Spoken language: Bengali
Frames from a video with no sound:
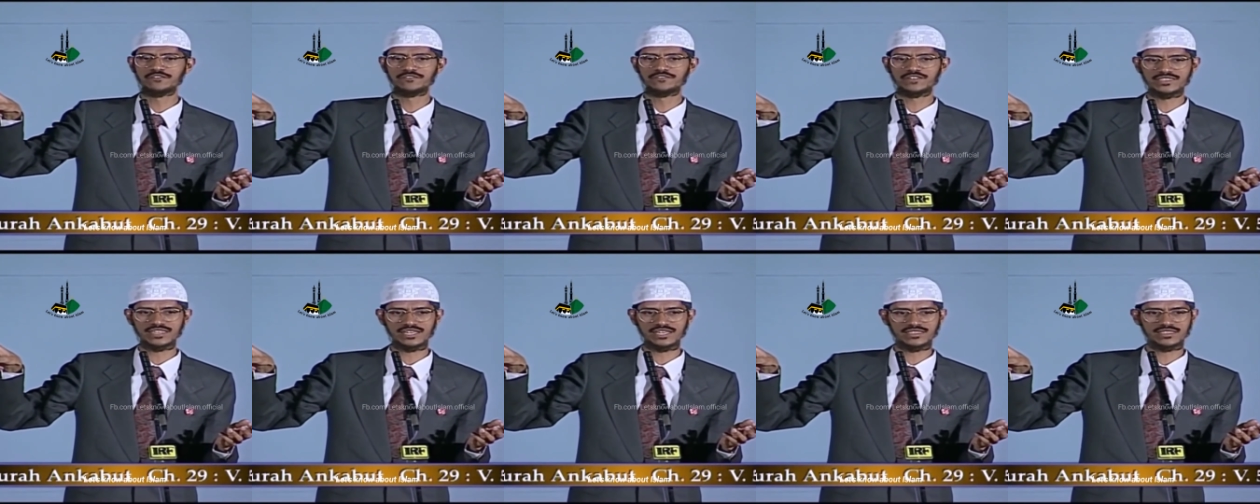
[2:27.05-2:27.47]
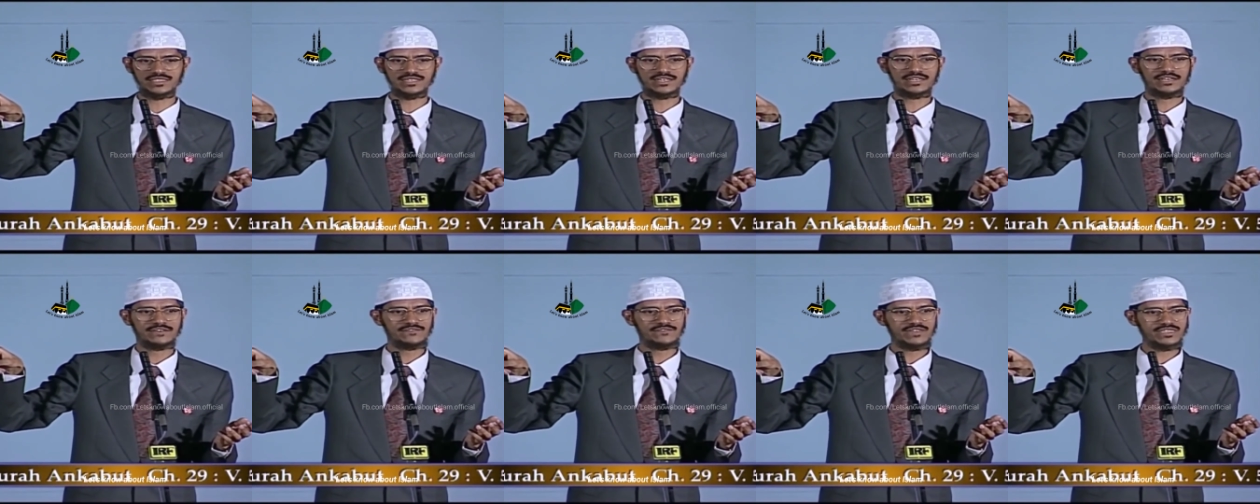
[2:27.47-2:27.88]
এখানে
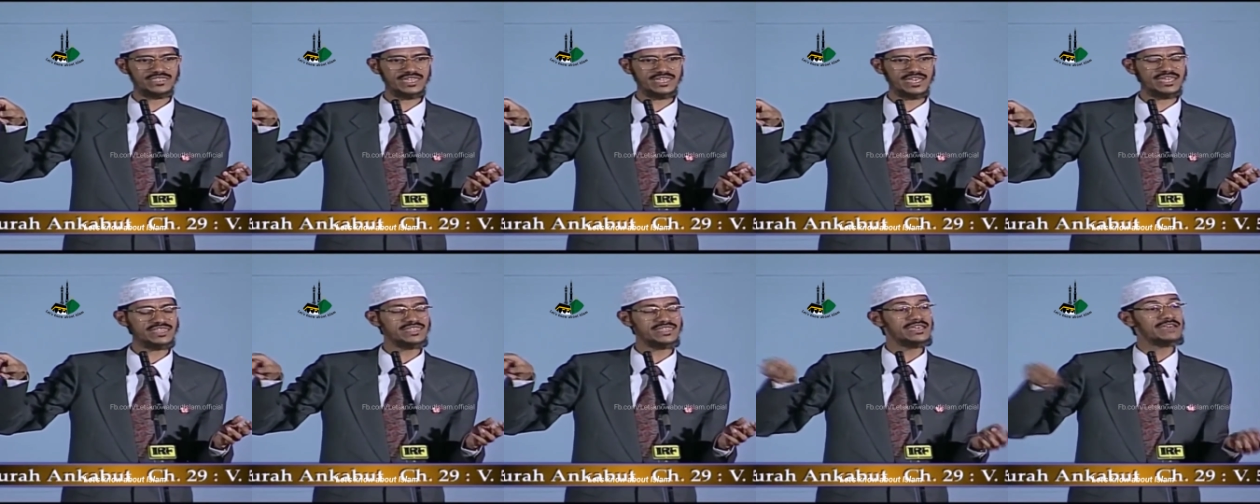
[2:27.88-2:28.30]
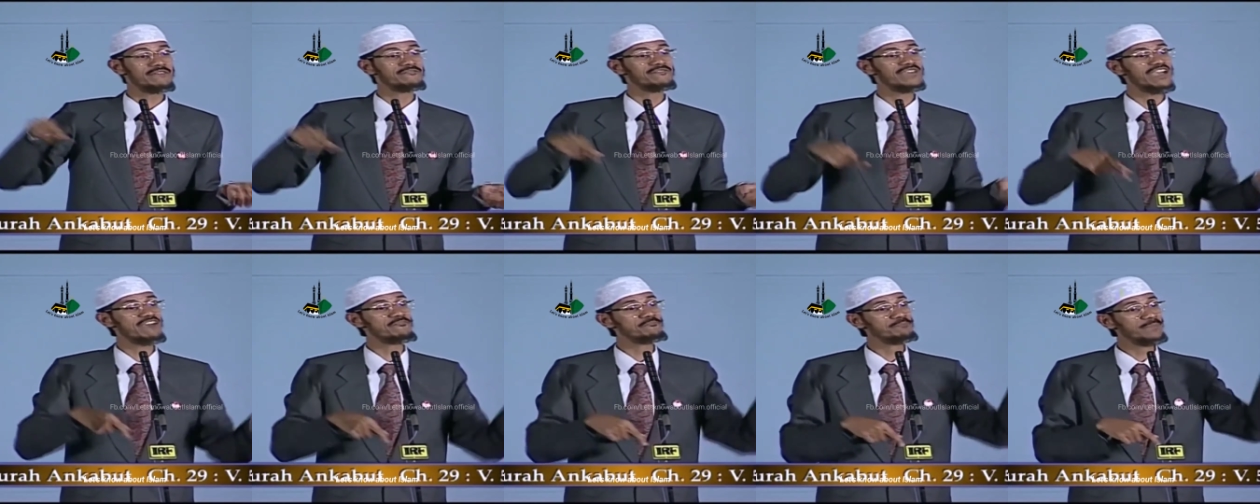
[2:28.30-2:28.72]
উল্লেখ করা হয়েছে বলা
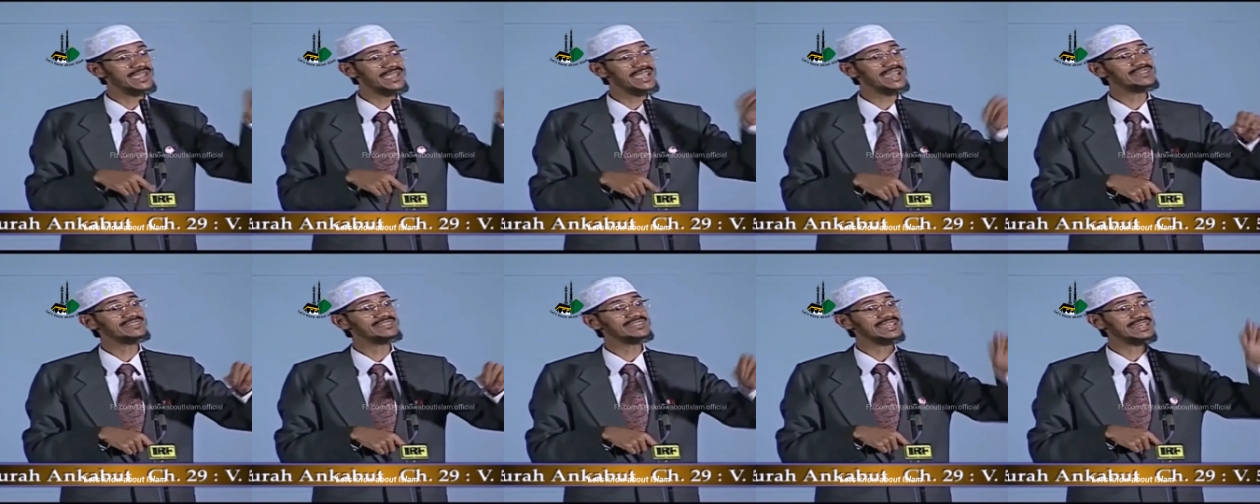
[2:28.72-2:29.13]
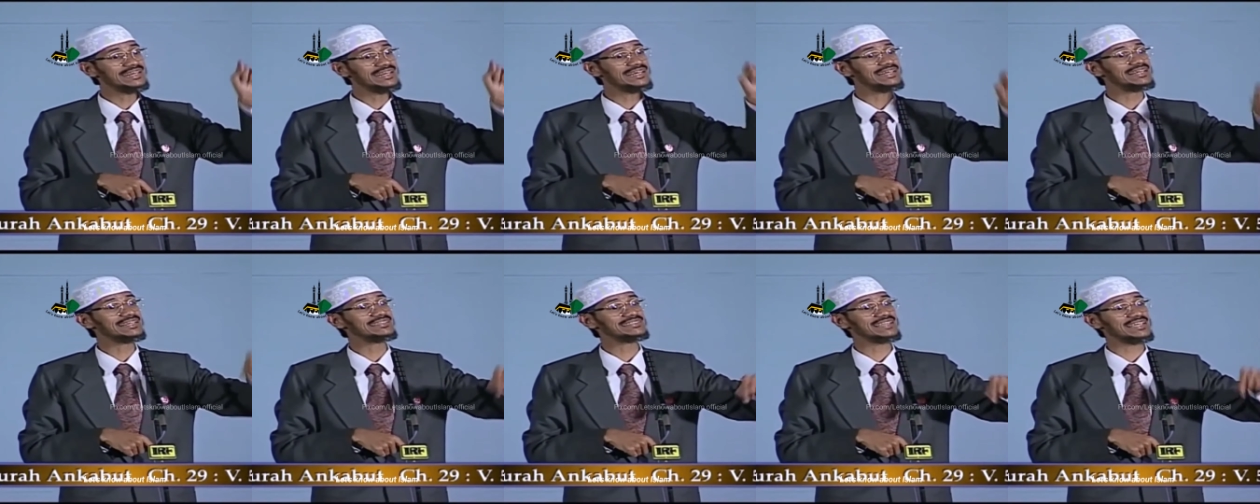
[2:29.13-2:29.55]
হয়েছে আমি
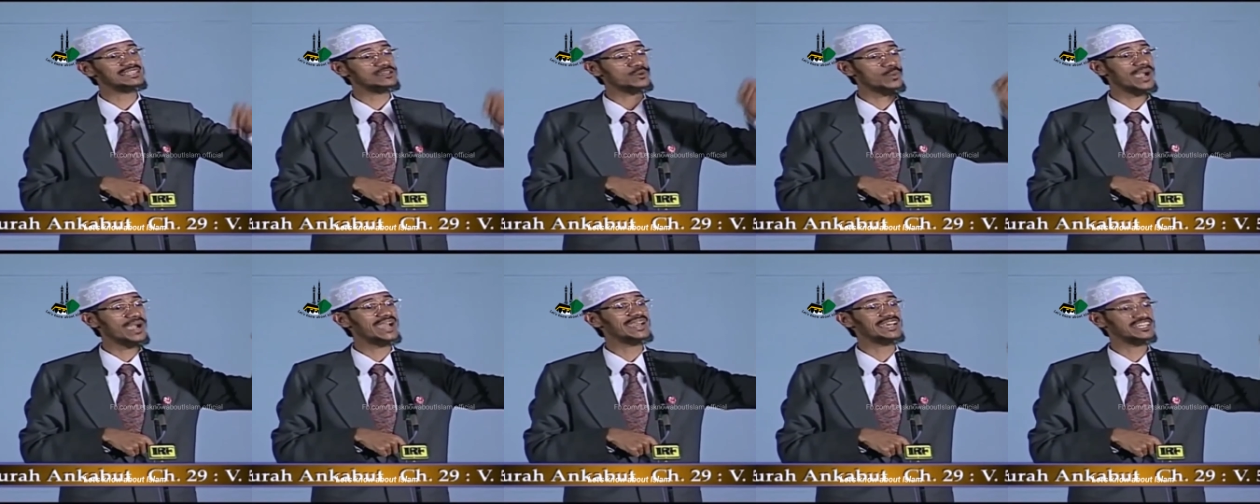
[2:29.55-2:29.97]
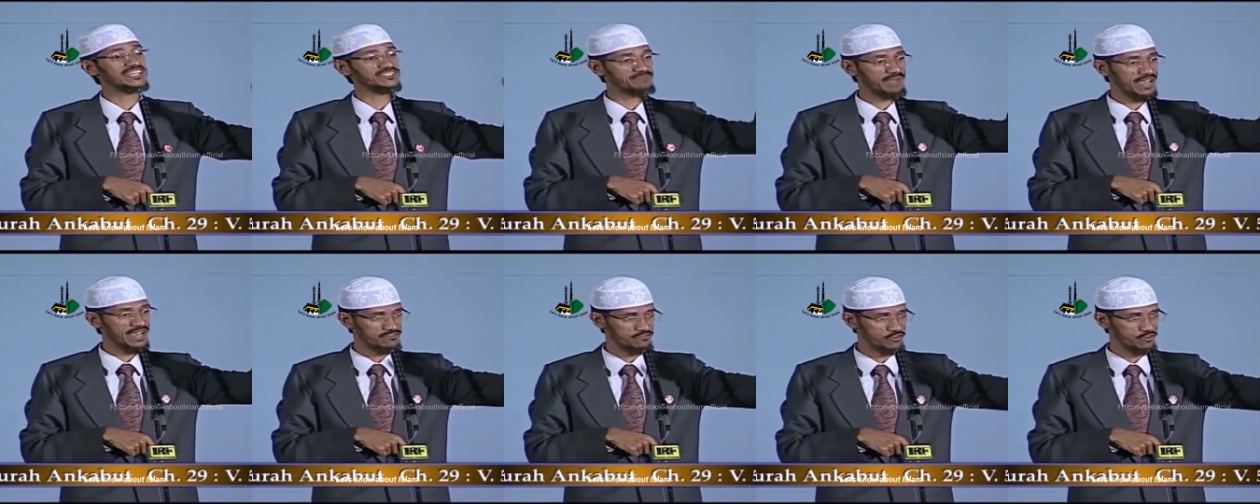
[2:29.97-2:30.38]
তোমাদের জন্য পৃথিবীকে
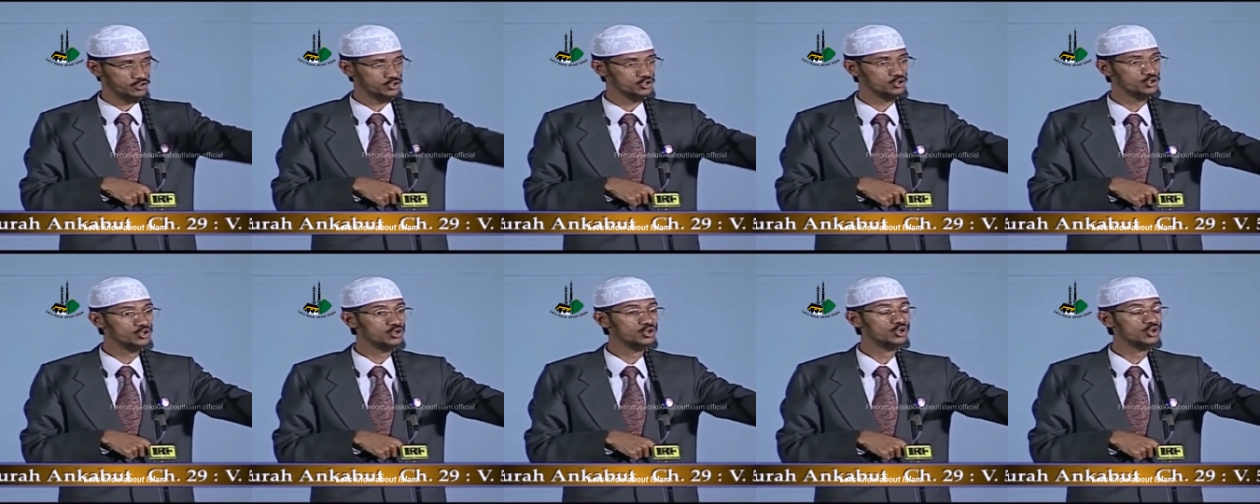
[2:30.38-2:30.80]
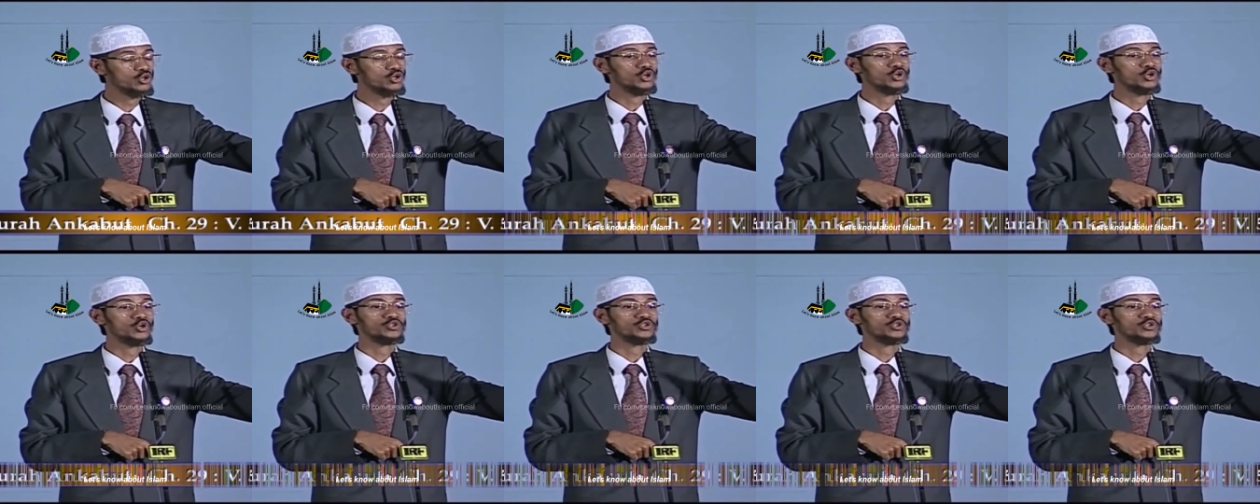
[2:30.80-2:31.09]
প্রশস্ত করিয়াছি